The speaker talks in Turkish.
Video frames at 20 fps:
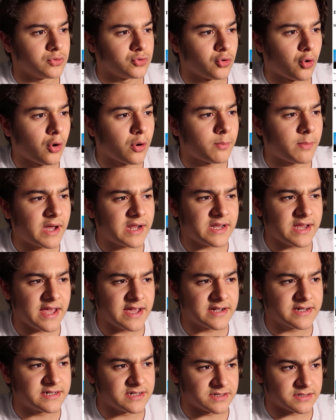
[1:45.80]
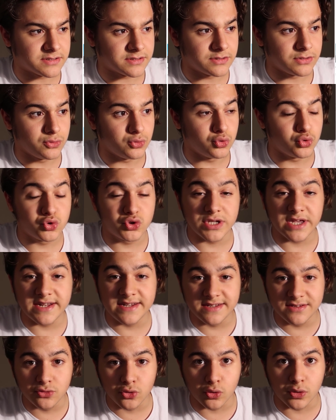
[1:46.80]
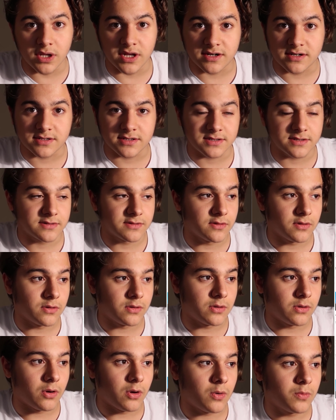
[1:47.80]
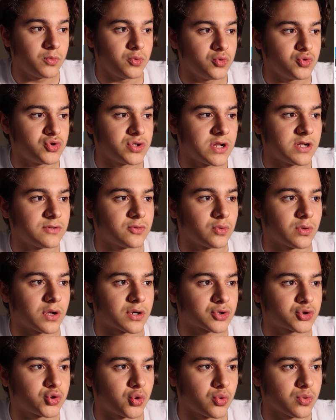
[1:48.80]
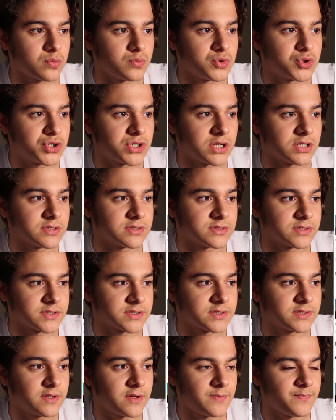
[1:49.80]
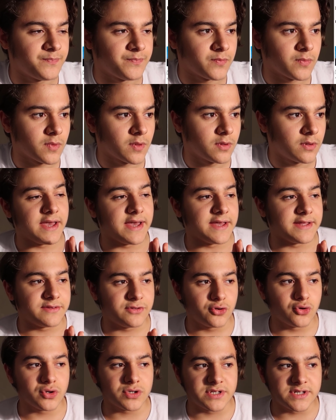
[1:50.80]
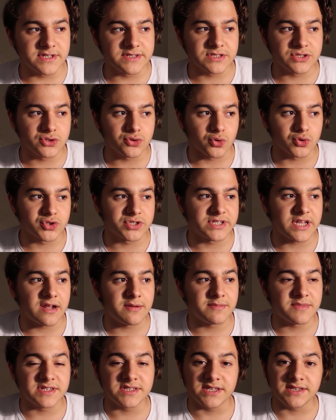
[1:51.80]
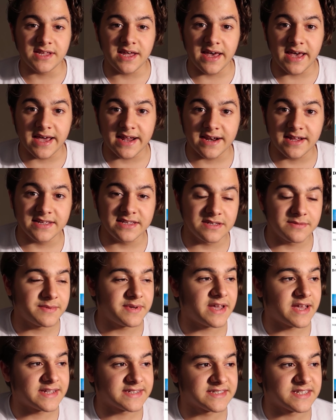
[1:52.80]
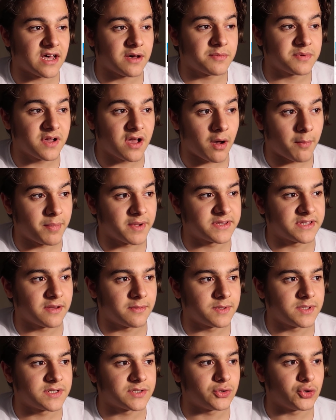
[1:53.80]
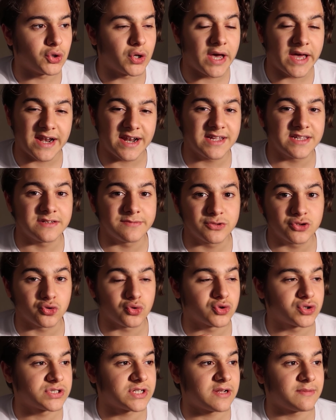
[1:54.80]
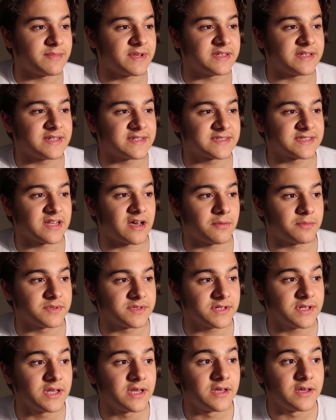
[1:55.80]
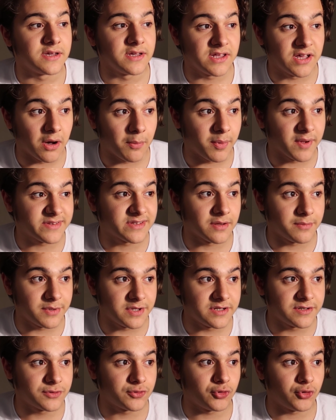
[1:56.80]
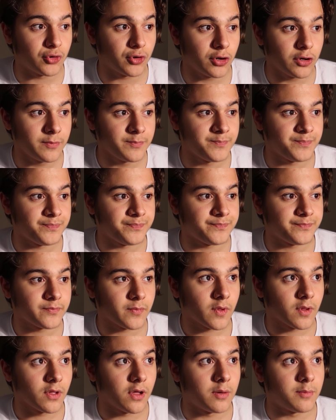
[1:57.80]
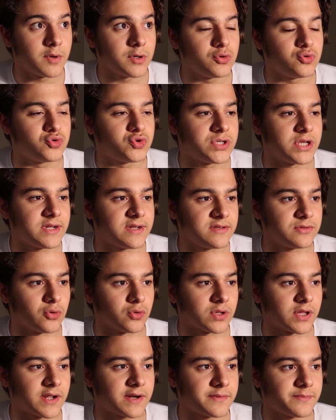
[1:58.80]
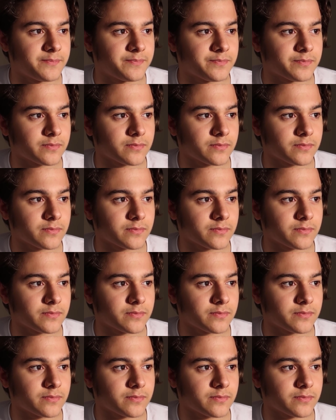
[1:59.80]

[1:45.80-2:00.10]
Normal hacker 150 dolar. Abi 150 dolar çokmuş yalnız. E, diyor ki sosyal medyada herhangi bir hesabı kapatabilir diyor. Herhangi bir sosyal medya hesabını kapatabilir diyor. Ama 150 dolar.